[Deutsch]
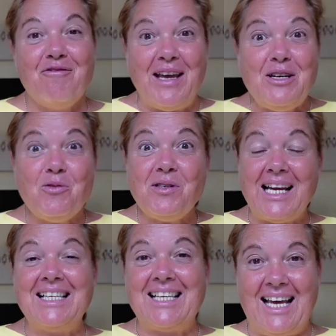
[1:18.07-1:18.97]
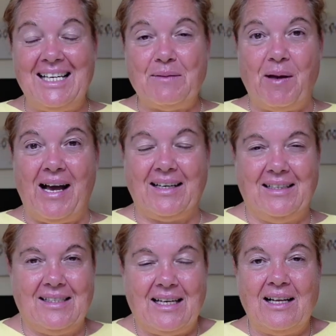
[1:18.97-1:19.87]
Wenn du das alles
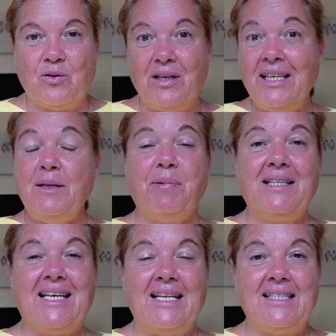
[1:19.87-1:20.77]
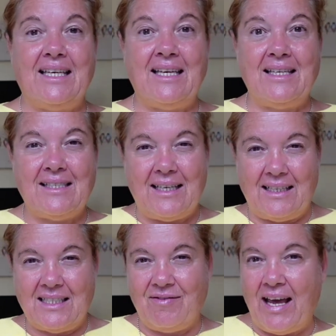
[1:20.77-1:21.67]
beachtest, also in die Präsenz gehst,
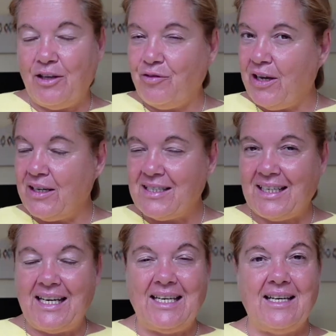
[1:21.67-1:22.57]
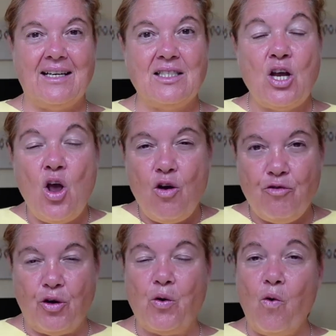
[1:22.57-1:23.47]
dein Zwerchfell trainierst,
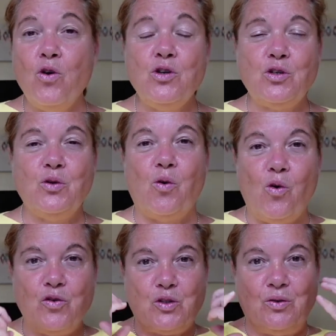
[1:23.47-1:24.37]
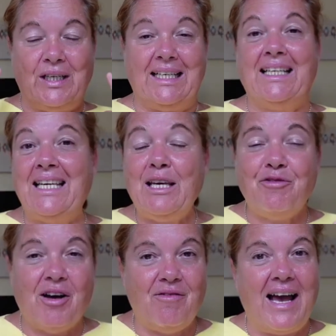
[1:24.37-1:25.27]
von unten rufst und den
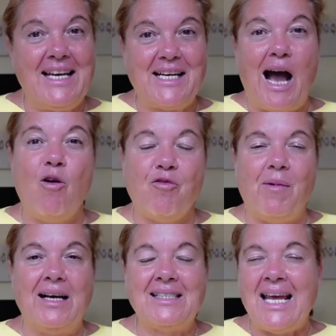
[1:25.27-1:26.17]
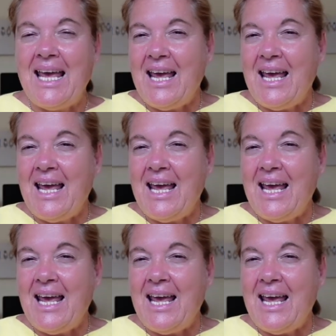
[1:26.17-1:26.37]
Kiefer weit aufmachst,